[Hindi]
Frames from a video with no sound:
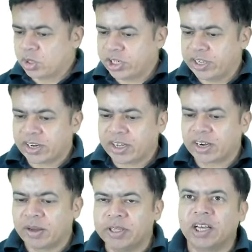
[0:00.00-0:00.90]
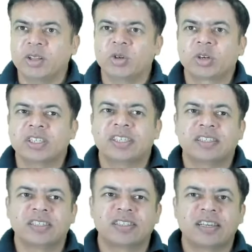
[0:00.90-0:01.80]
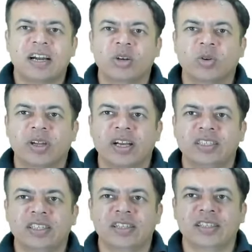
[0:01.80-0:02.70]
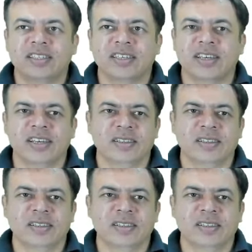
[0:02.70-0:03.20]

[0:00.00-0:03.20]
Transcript: शेयर करके बता दो कि सेशन स्टार्ट हो गया जल्दी से